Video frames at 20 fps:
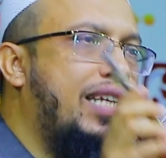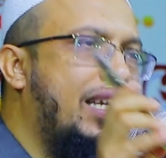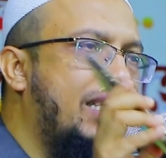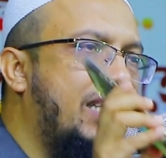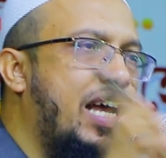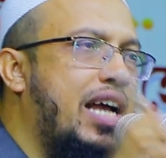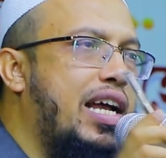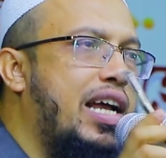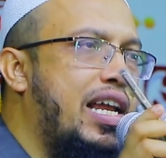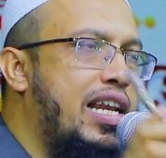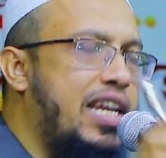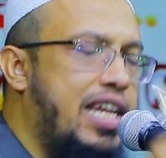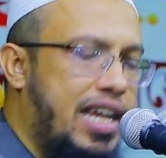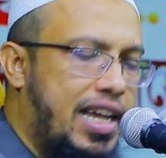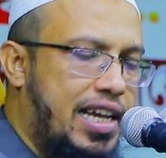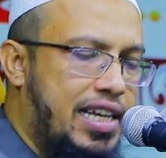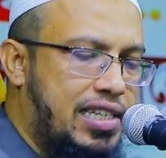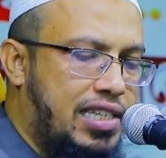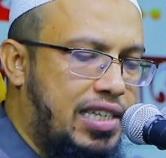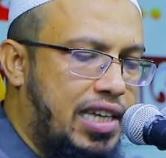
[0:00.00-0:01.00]
একটা জায়গা
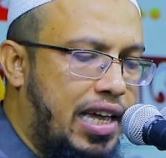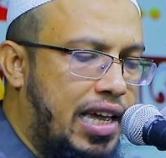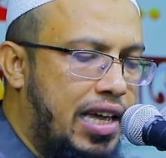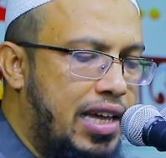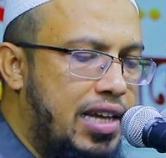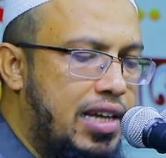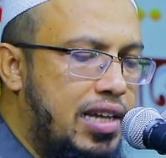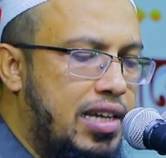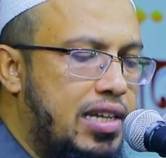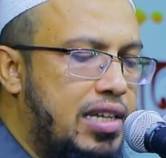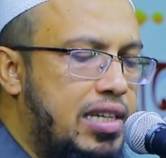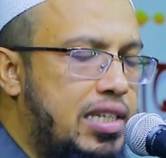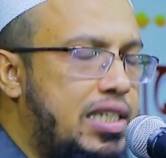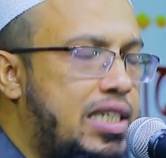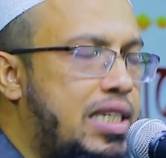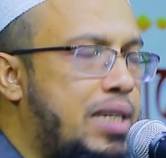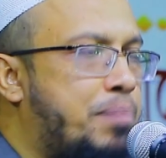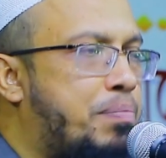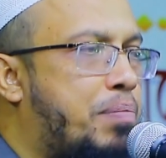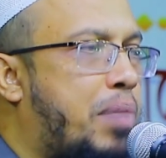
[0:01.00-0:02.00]
নিয়ে গেছে
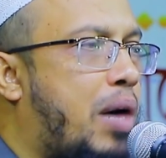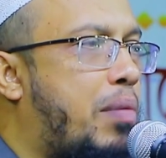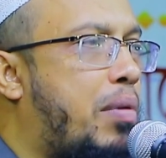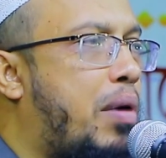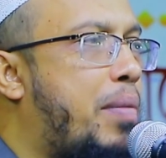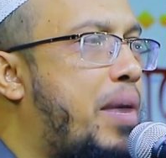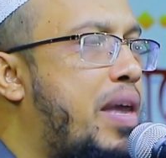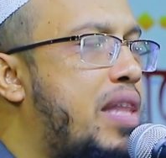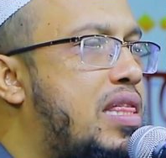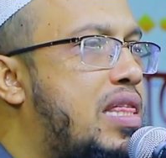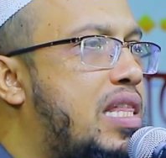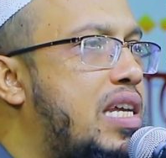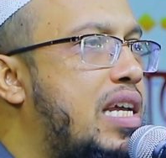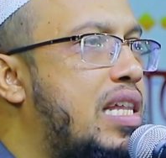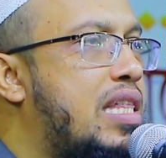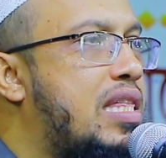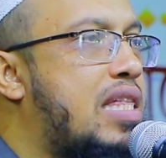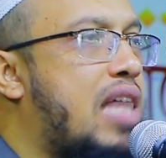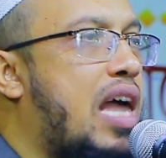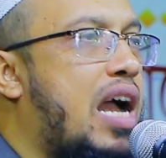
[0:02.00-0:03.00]
যে বাবা মার
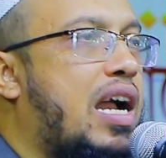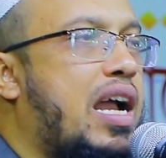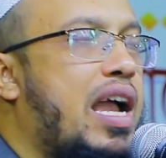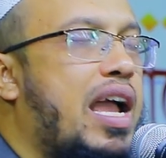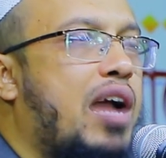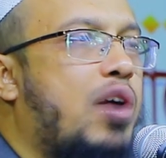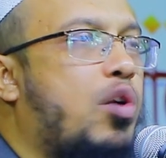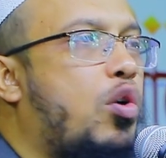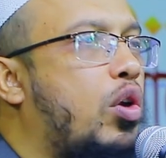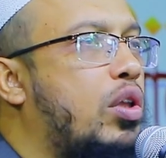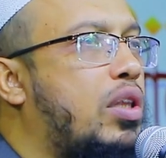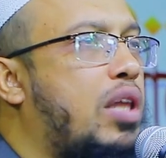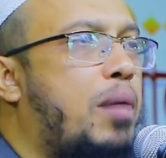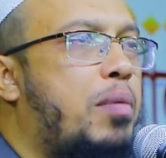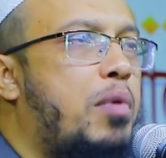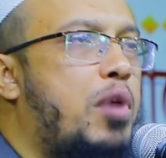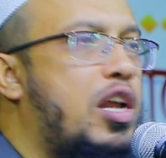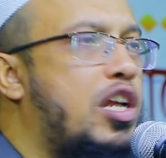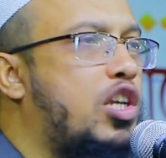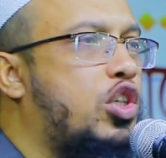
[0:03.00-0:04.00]
দিকে তাকায় কথা
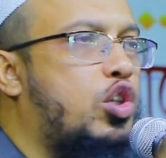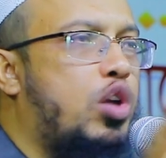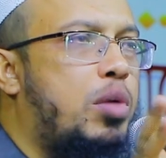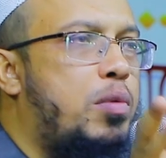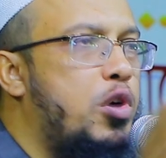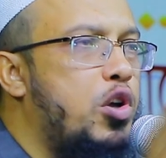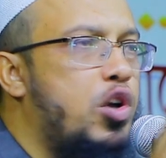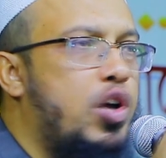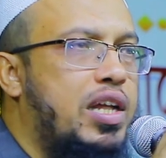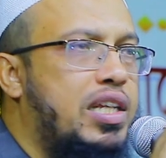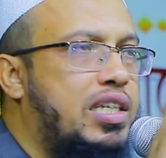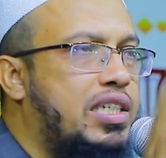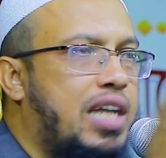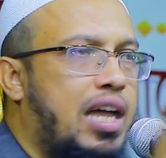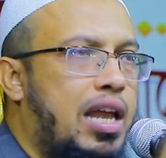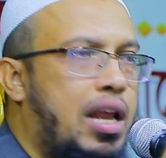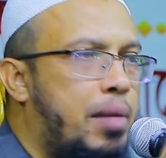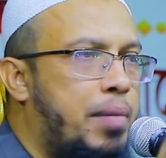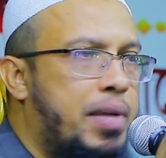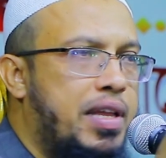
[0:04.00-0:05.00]
বলার সময়
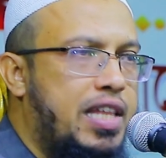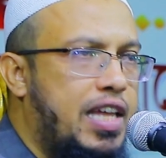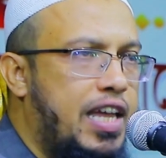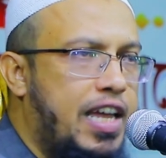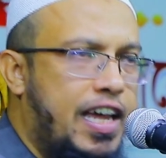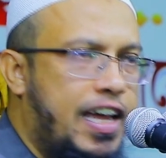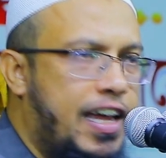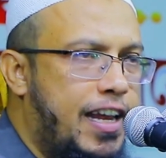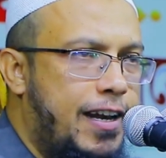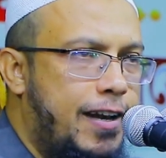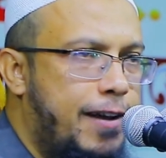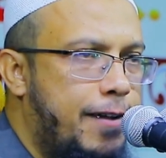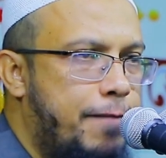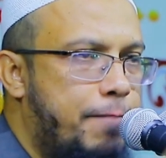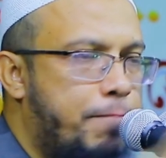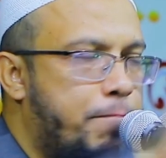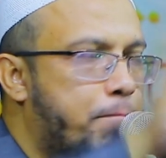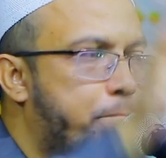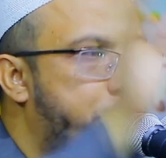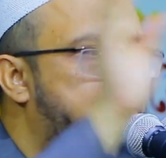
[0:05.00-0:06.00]
আজকাল আমাদের
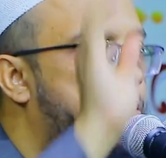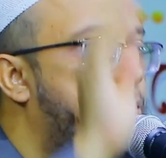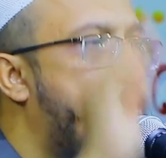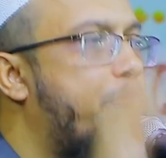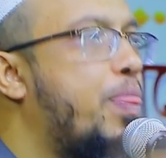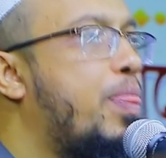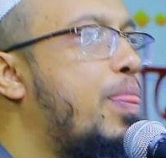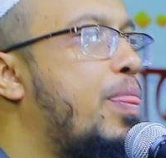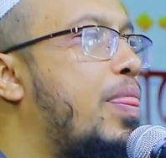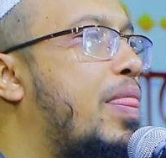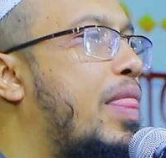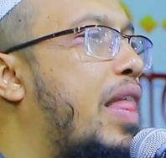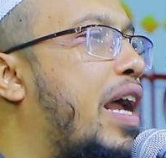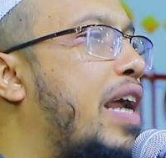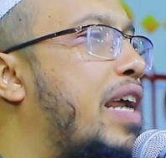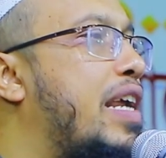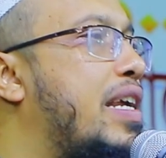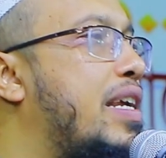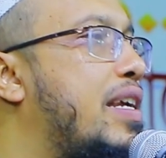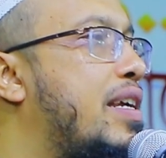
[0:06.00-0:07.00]

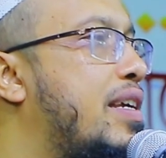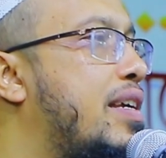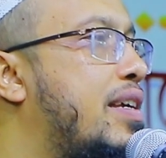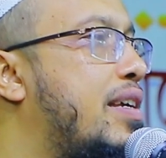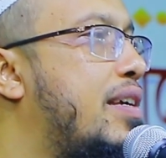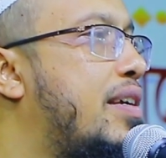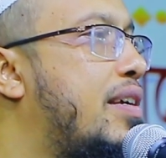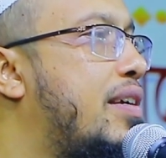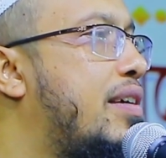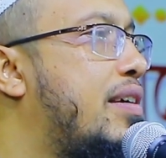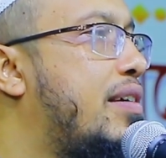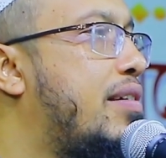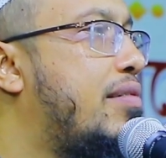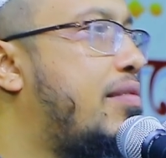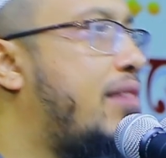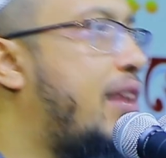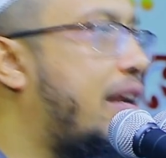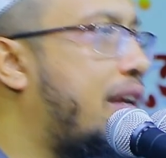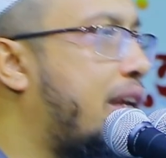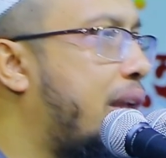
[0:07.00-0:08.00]
নাই
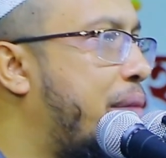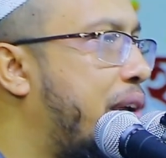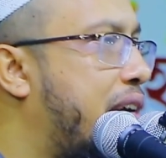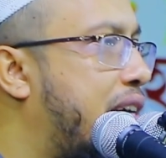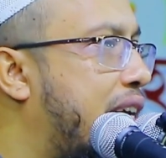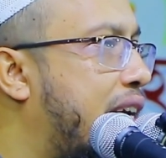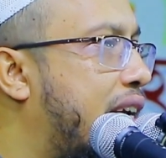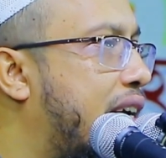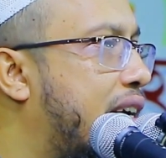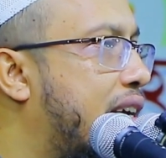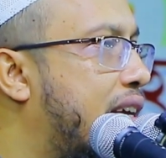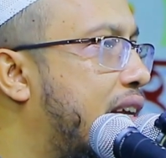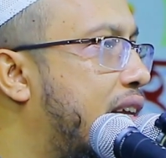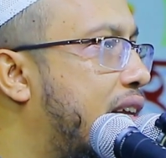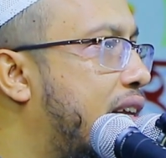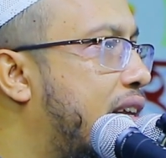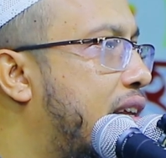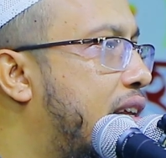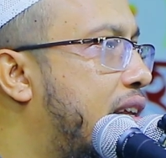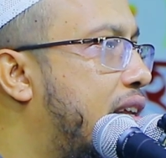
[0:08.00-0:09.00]
ঠিক না বে ঠিক
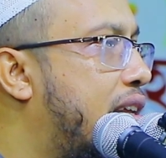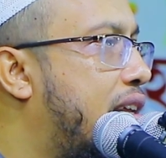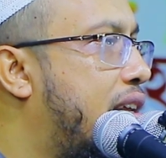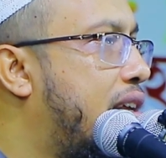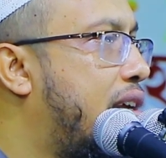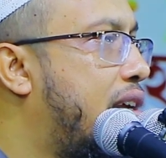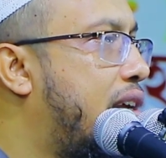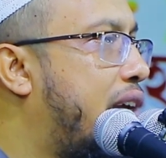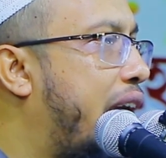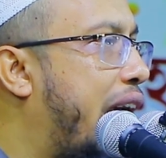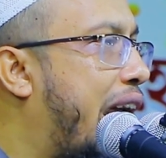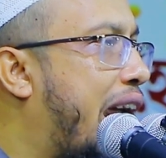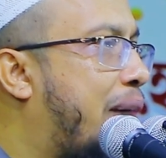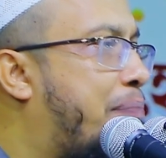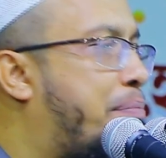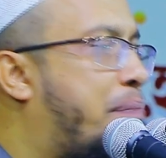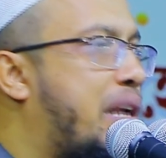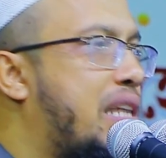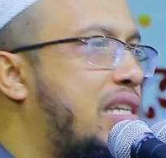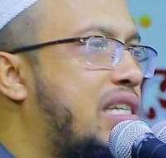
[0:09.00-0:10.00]

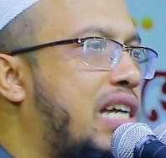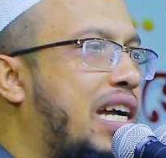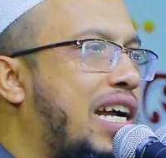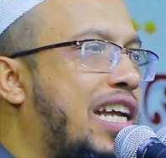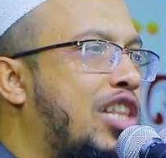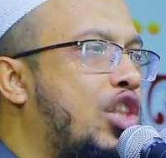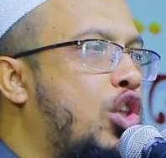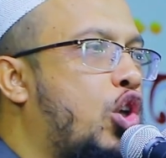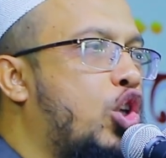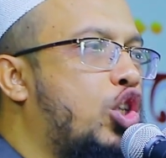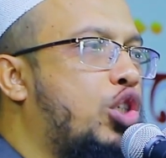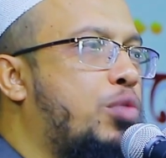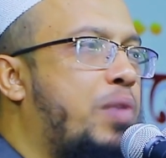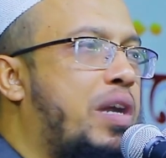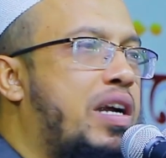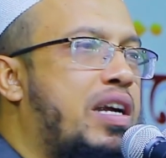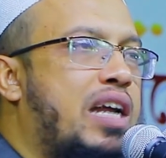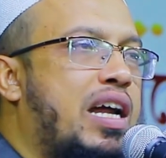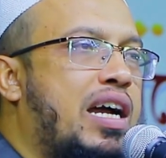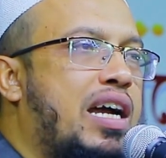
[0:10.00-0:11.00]
একবারের জায়গায় দশ
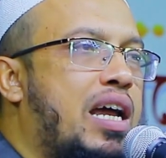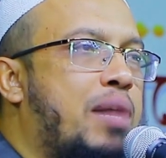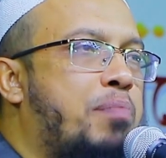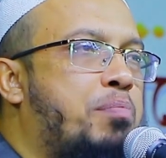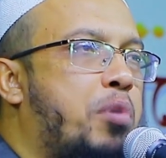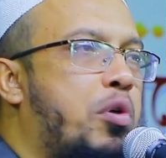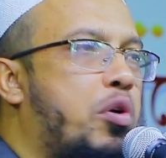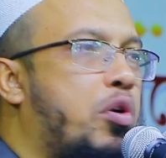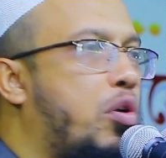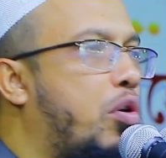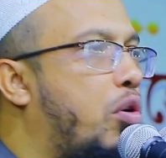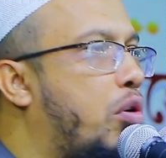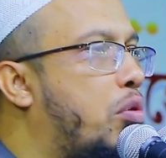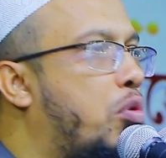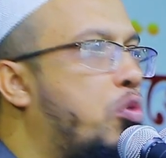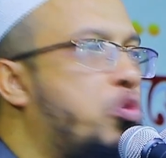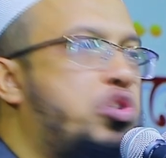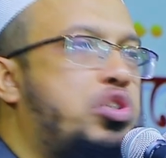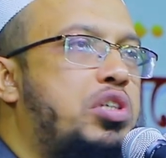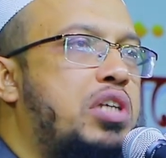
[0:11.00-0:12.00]
বার ডাকার পরও
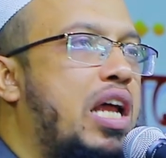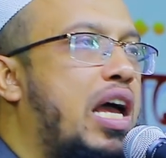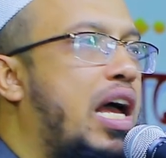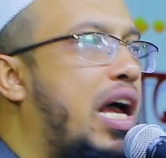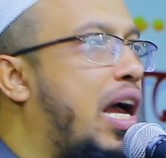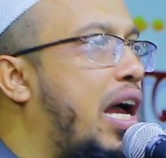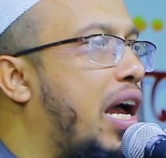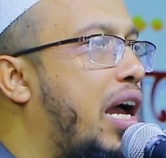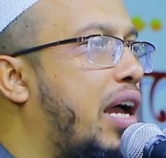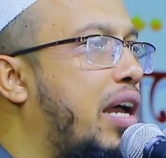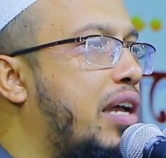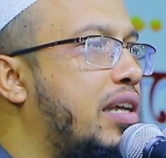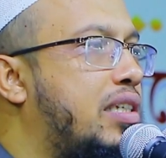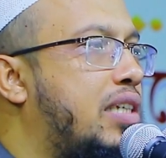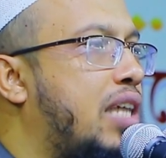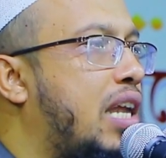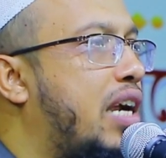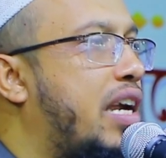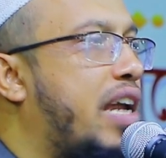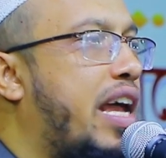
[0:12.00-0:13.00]
হুঁশ নাই
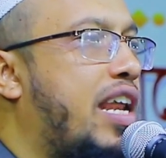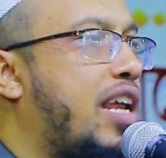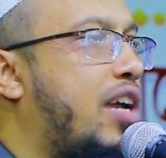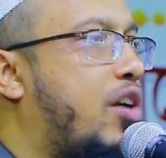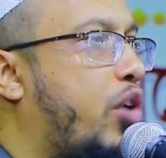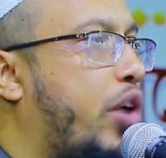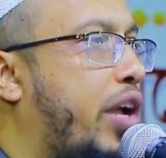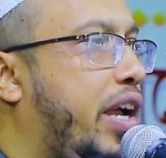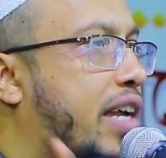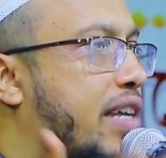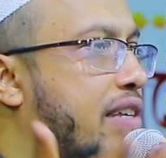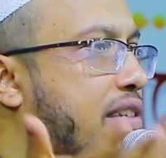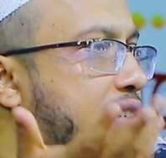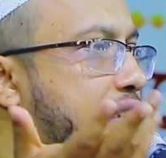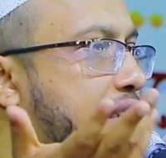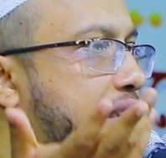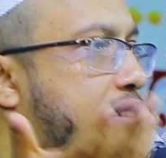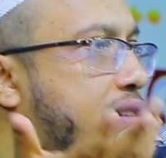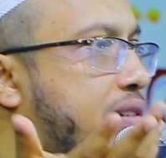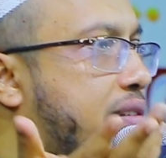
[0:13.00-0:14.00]
ছেলে ডাইরেক্ট হয়ে
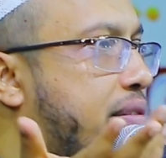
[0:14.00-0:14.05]
গেছে